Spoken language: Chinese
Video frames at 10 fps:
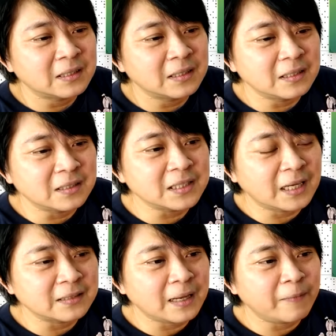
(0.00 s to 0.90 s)
的和
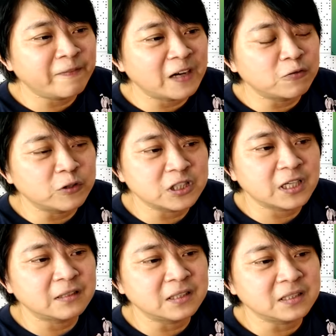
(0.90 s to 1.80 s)
尚，他放火
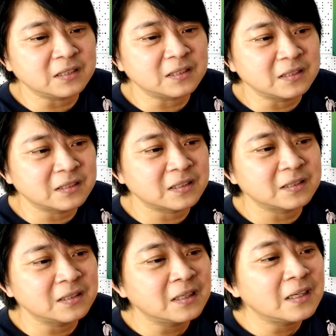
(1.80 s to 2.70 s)
烧了金阁
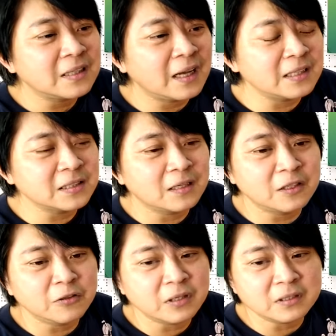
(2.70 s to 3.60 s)
寺，那他烧
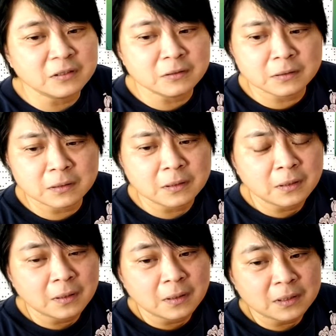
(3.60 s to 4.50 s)
的原因就是
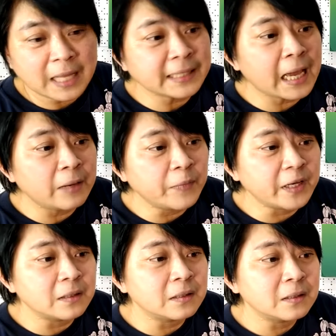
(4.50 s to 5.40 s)
他太
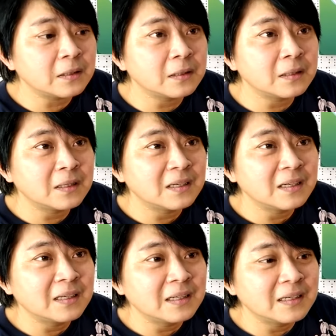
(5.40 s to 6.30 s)
美了，
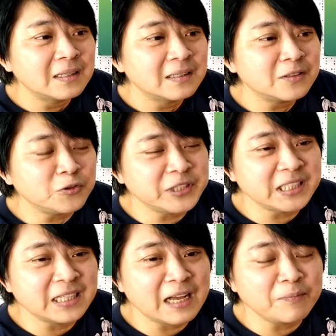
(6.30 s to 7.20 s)
嗯。与
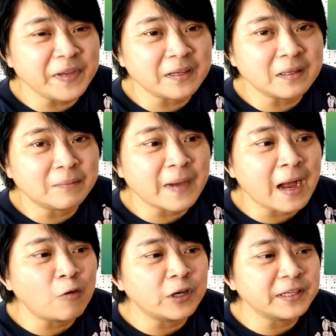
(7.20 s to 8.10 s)
其让别人把
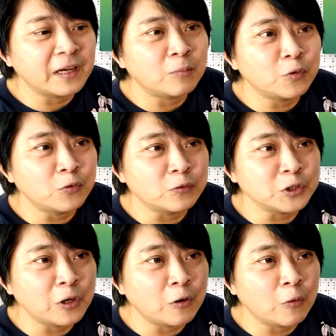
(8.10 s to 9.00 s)
它毁掉，不如
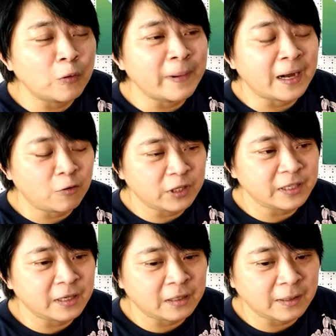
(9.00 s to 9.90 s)
就我把它毁
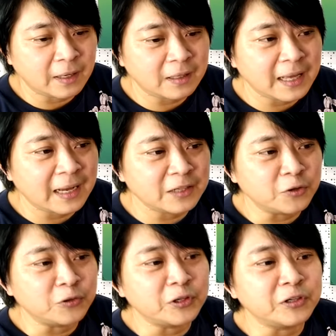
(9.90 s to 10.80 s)
掉，然后让它
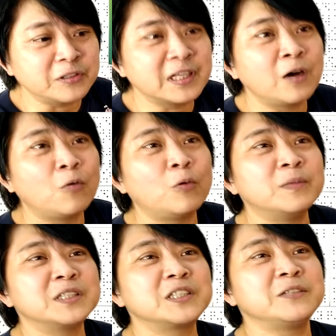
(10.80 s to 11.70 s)
永远留在我
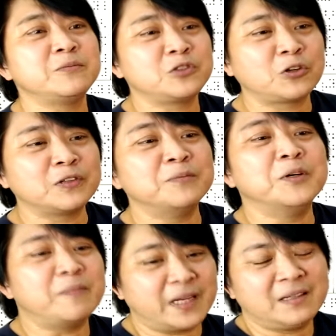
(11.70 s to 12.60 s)
们心目中那
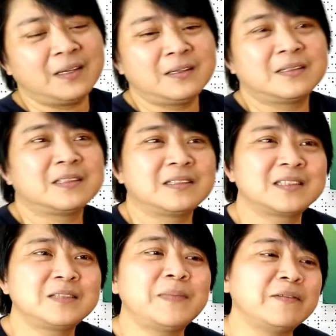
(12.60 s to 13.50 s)
么美，
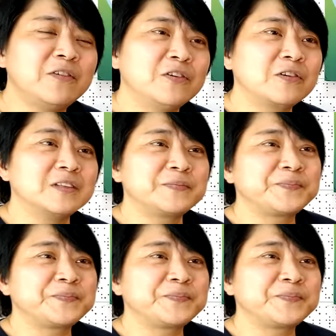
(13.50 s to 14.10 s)
是吗？很很